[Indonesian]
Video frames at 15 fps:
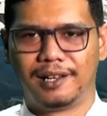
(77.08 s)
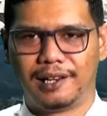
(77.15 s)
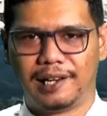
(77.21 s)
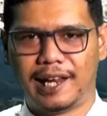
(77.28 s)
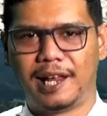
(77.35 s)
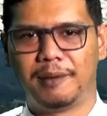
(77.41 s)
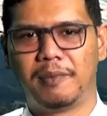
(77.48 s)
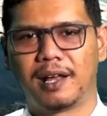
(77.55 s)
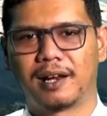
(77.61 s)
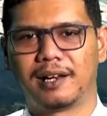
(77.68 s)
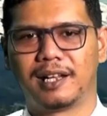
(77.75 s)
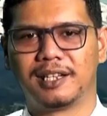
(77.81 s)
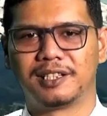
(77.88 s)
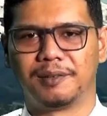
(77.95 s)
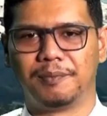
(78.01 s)
lebar
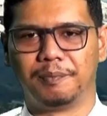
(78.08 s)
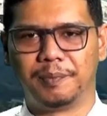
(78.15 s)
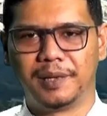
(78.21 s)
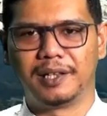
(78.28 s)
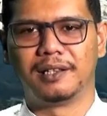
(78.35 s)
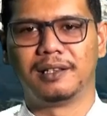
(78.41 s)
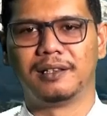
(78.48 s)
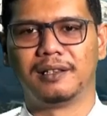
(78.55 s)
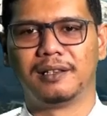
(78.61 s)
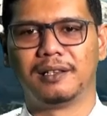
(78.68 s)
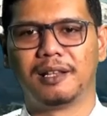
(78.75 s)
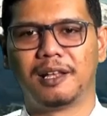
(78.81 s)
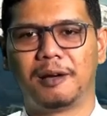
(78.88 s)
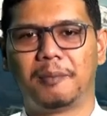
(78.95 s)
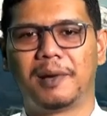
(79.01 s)
dan sempit,
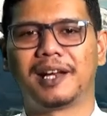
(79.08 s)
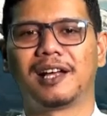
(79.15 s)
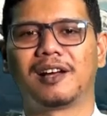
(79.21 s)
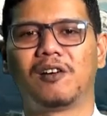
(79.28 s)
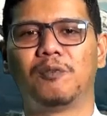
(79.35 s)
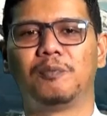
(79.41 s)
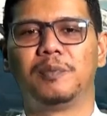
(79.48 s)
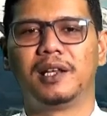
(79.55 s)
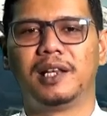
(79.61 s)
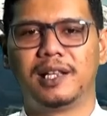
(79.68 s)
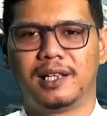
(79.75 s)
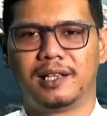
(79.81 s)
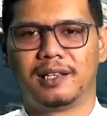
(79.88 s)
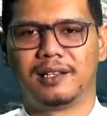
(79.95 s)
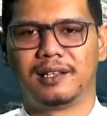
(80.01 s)
mana kau
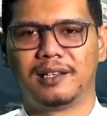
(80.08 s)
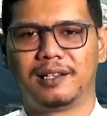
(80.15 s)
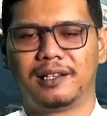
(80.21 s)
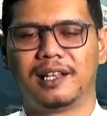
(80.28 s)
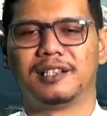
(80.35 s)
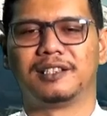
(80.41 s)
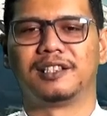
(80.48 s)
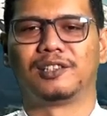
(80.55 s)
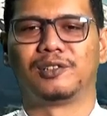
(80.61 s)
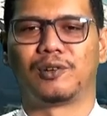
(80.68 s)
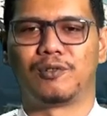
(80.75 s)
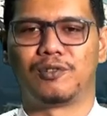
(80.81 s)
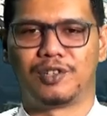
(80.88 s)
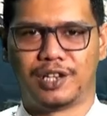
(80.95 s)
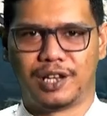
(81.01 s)
pilih dan
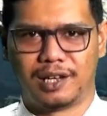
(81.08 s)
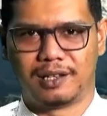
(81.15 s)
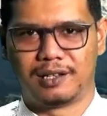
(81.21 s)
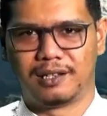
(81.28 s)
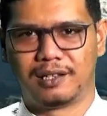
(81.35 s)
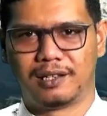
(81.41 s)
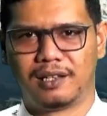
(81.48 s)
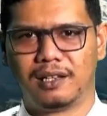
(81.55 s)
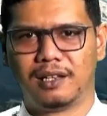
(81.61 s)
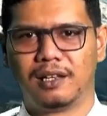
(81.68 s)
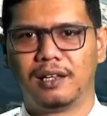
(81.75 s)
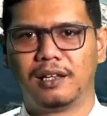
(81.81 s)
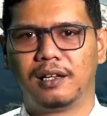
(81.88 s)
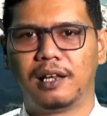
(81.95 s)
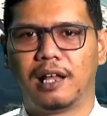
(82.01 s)
seterusnya.
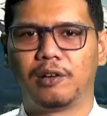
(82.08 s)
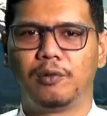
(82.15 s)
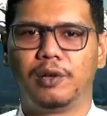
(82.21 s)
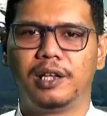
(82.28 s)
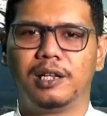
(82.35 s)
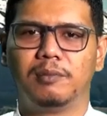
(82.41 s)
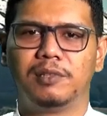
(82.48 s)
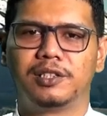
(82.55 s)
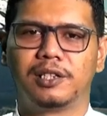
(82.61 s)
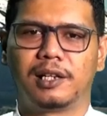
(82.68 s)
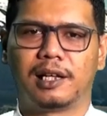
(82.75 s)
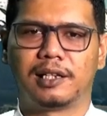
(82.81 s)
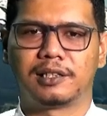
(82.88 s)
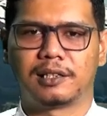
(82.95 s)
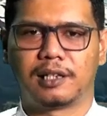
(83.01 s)
Lagu ini
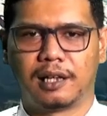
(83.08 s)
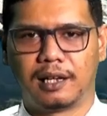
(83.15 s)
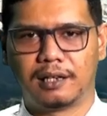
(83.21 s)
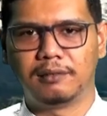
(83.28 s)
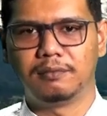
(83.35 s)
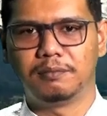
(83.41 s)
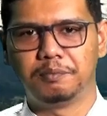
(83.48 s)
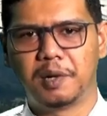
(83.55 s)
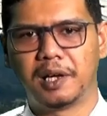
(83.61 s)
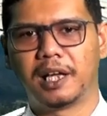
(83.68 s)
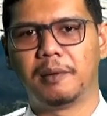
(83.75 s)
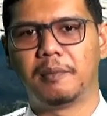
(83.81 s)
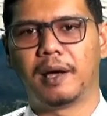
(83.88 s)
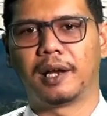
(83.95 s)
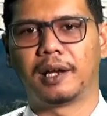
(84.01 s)
menjelaskan
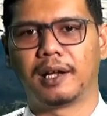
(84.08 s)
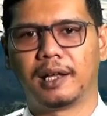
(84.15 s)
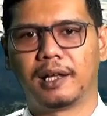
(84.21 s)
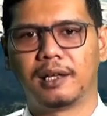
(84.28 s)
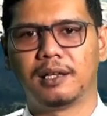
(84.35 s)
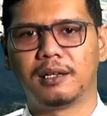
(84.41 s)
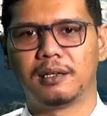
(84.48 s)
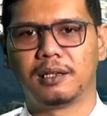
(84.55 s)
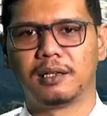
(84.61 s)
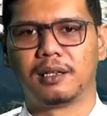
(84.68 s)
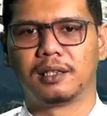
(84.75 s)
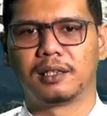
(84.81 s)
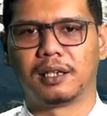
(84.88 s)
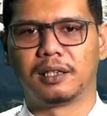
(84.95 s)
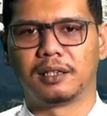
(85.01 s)
bagaimana
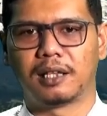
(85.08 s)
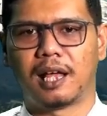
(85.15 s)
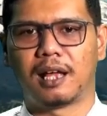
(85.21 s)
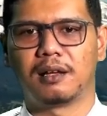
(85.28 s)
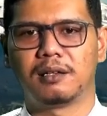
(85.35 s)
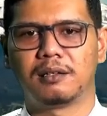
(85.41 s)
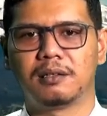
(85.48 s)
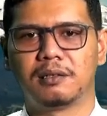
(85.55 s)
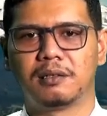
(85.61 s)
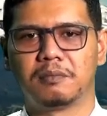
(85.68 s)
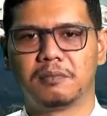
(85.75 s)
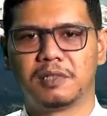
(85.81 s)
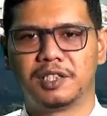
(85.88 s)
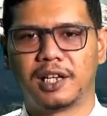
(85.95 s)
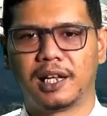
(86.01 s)
tentang
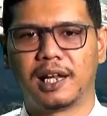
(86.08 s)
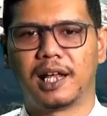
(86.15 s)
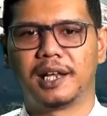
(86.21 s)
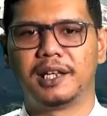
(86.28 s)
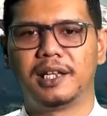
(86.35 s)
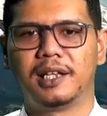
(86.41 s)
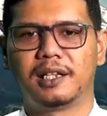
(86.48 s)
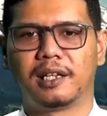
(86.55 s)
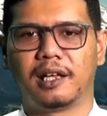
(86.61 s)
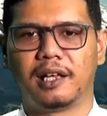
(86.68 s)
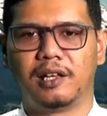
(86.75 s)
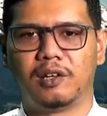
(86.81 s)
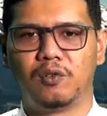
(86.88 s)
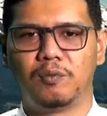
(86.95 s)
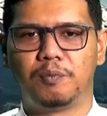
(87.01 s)
menjalani
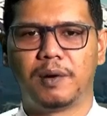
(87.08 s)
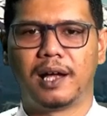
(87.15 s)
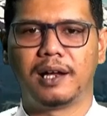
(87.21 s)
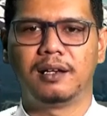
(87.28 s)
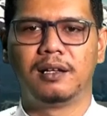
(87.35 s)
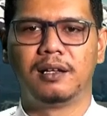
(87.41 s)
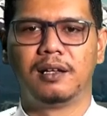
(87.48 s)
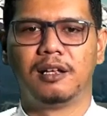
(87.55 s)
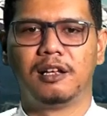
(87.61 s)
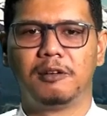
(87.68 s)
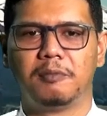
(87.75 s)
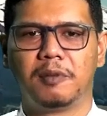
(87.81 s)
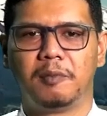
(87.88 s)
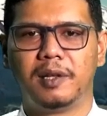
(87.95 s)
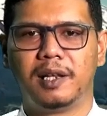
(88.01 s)
kehidupan
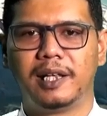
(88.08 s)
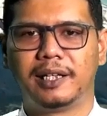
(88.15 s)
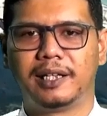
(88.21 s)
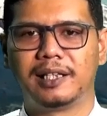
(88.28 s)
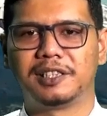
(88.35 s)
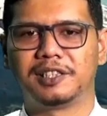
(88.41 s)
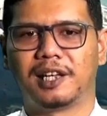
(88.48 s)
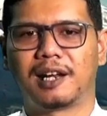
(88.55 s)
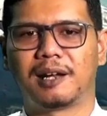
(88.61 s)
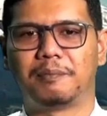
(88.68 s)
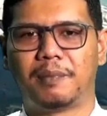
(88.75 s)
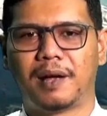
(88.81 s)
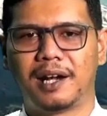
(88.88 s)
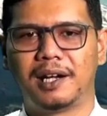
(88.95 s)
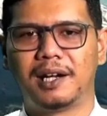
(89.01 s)
memiliki cara
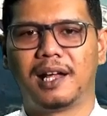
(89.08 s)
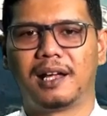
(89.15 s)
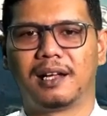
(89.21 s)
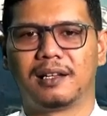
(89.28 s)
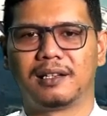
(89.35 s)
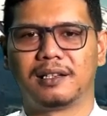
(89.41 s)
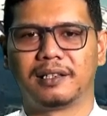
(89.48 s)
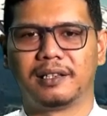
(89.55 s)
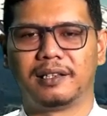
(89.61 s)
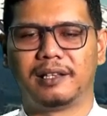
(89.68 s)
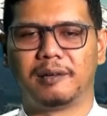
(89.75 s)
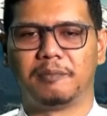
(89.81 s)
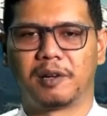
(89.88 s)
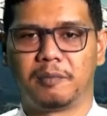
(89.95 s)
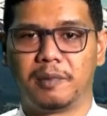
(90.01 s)
pandang
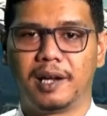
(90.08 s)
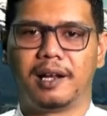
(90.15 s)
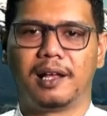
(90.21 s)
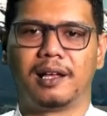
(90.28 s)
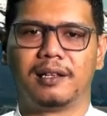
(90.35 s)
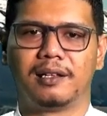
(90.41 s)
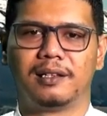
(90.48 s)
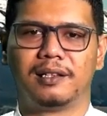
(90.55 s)
yang berbeda.